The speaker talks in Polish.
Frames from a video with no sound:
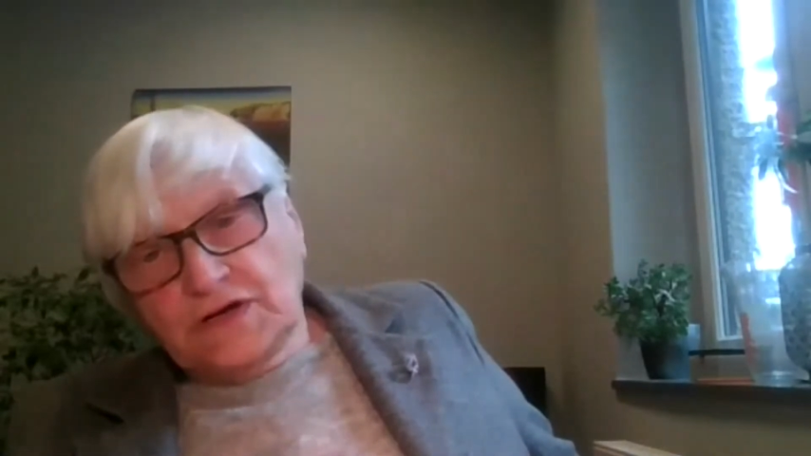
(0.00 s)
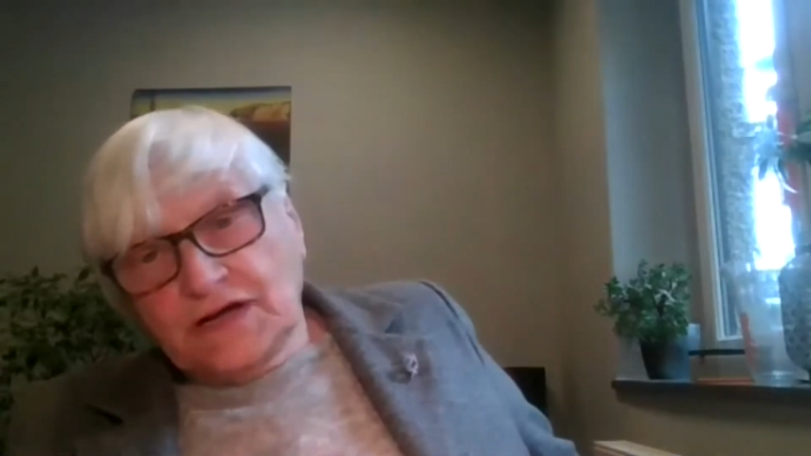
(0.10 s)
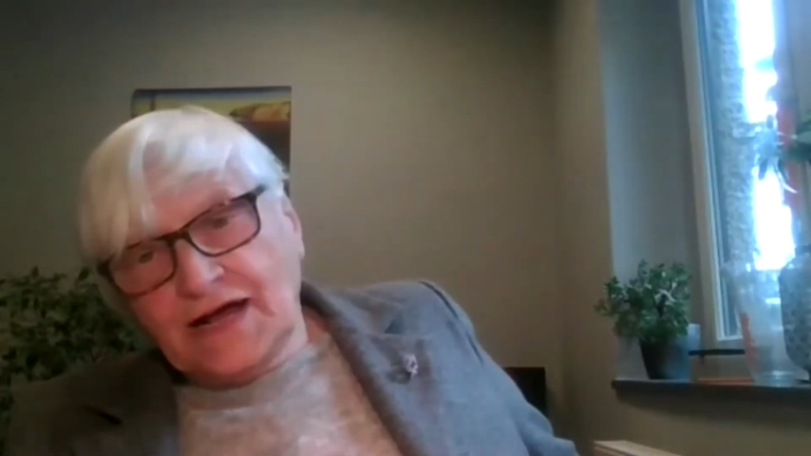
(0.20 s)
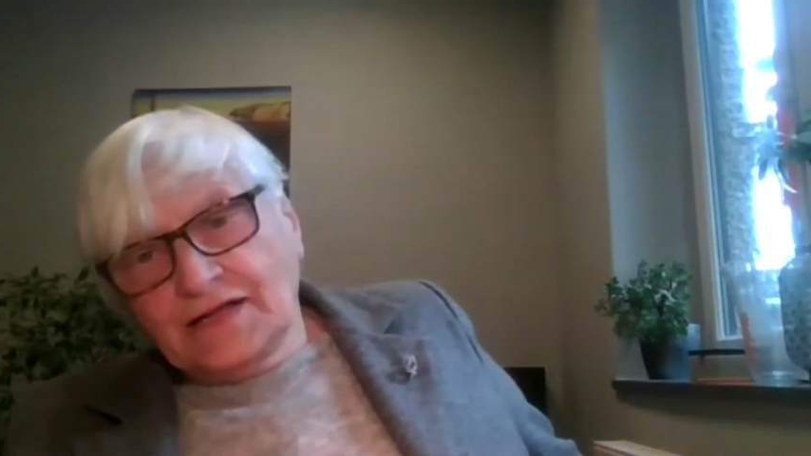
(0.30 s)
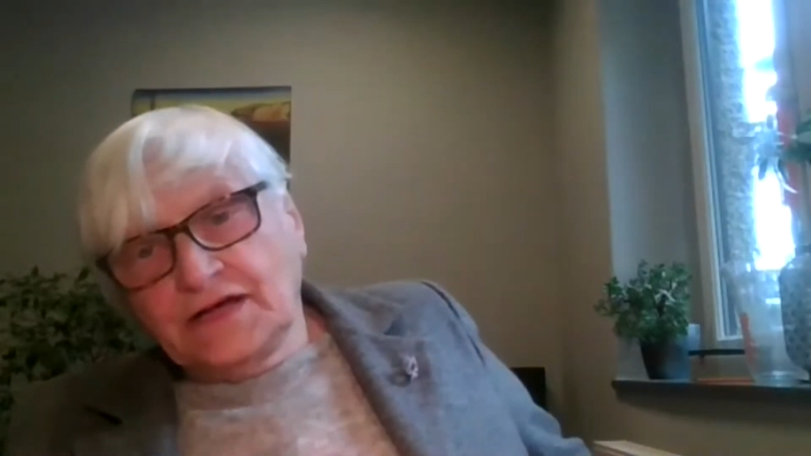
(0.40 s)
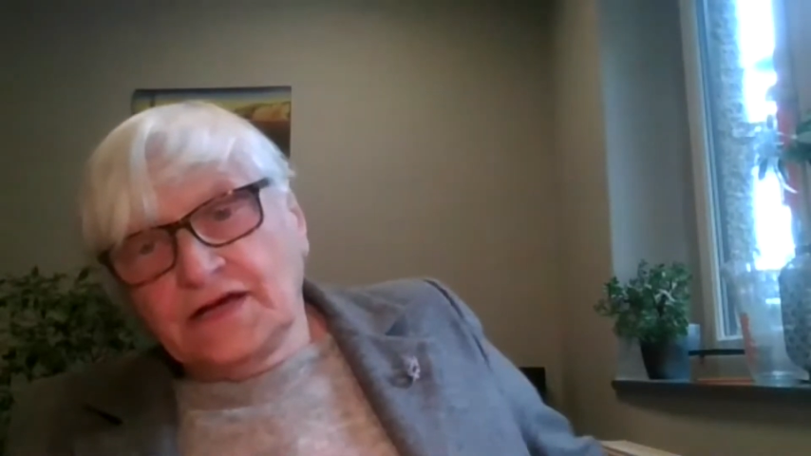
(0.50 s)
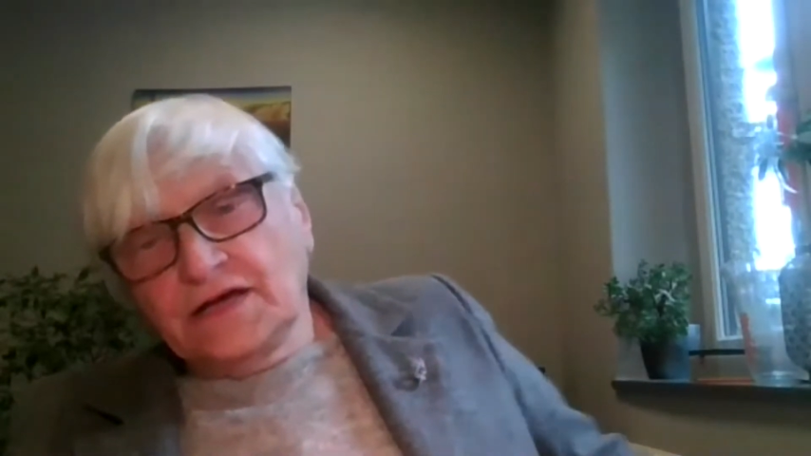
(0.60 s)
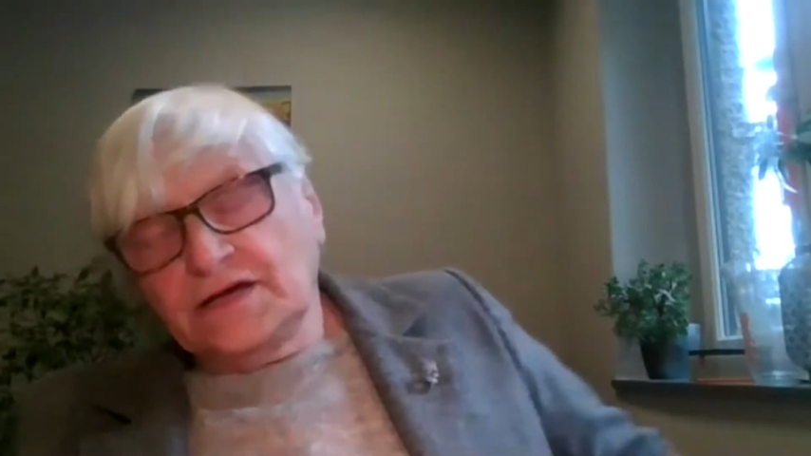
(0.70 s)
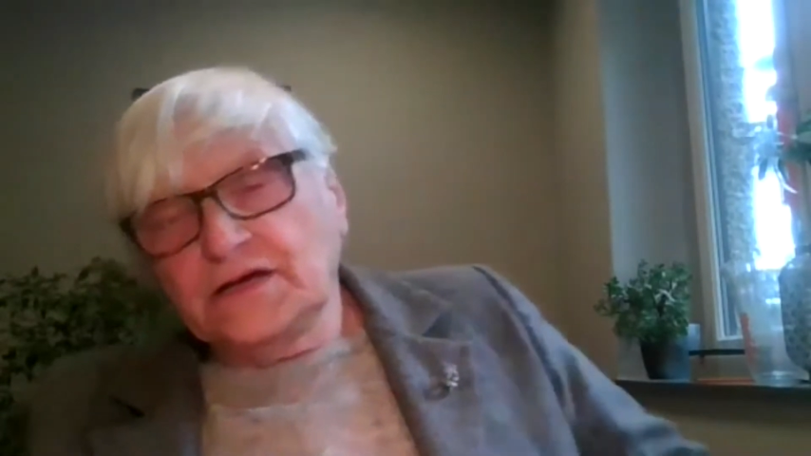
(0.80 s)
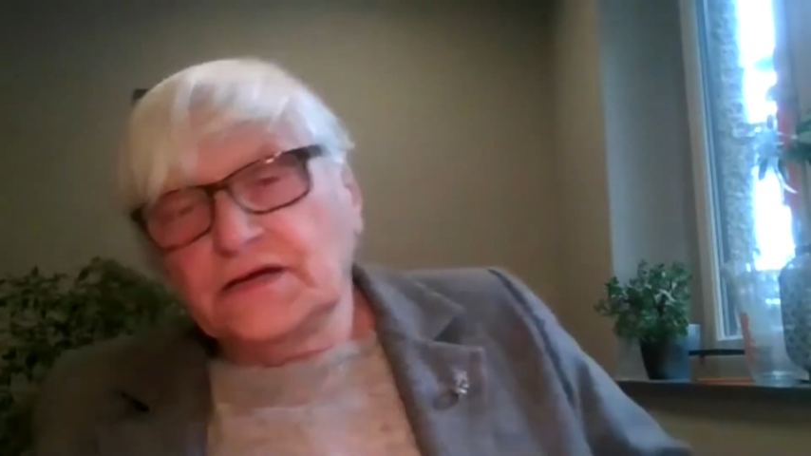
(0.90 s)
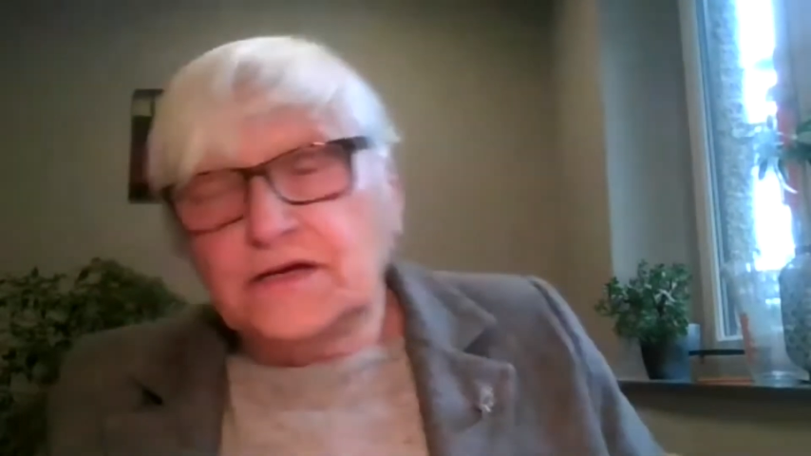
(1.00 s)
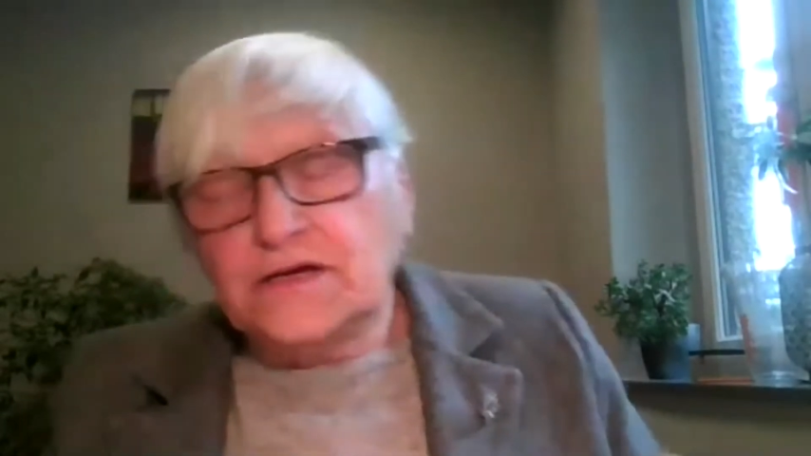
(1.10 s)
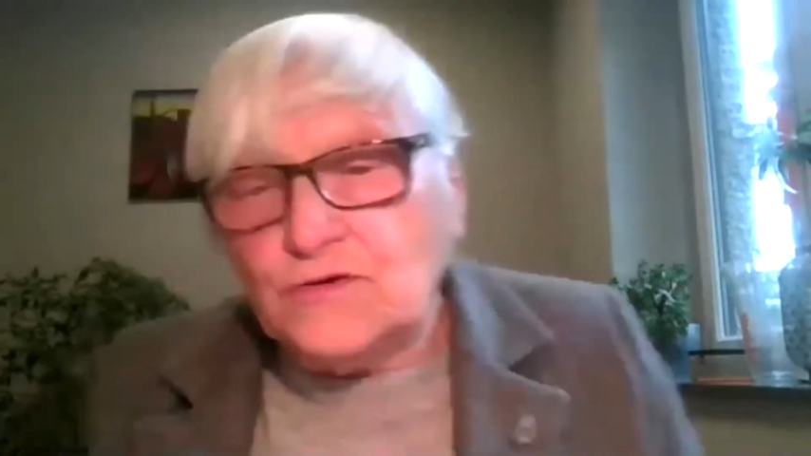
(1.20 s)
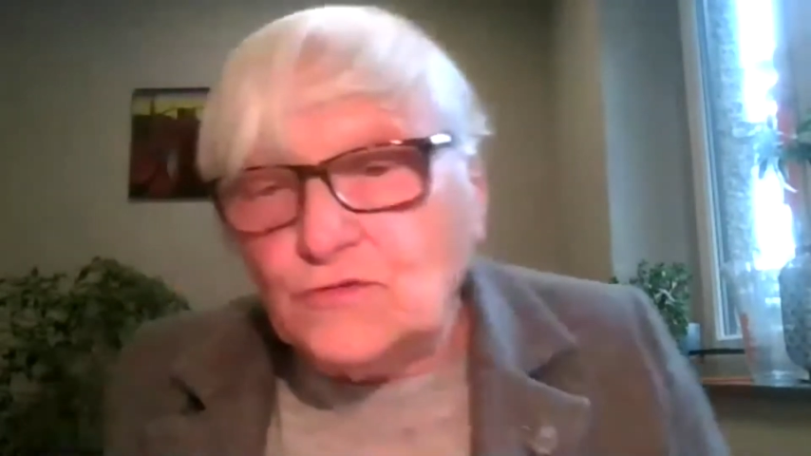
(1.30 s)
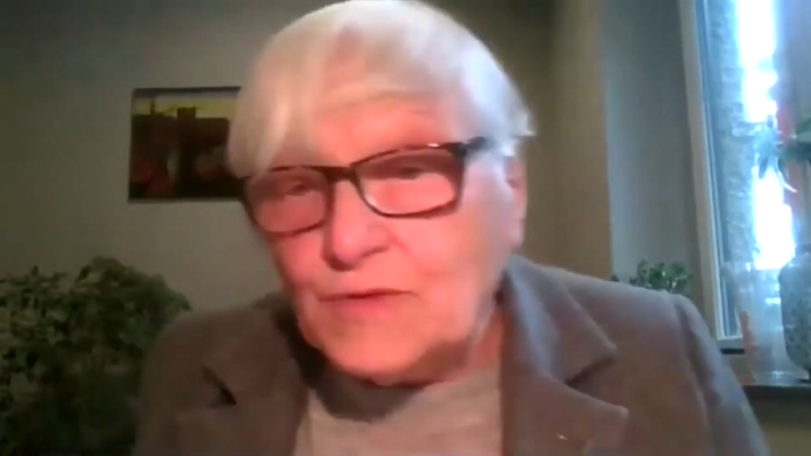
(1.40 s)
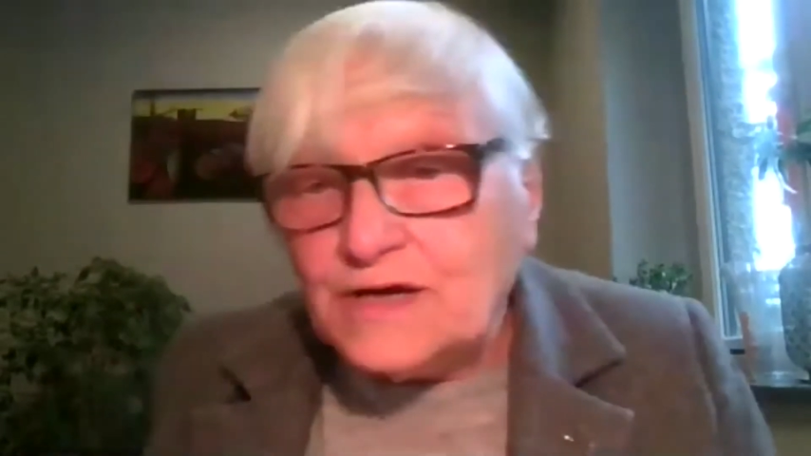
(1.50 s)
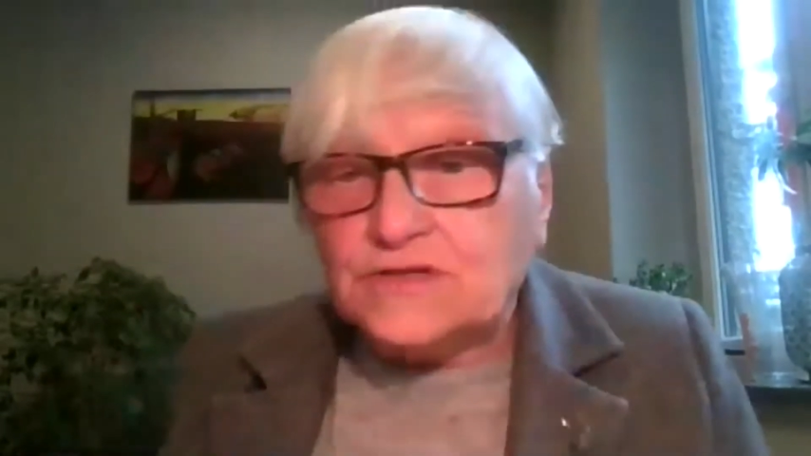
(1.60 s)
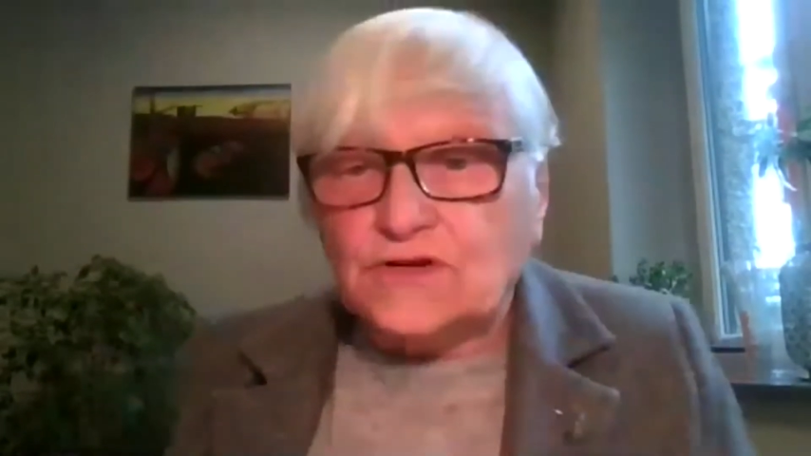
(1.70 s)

Y, y,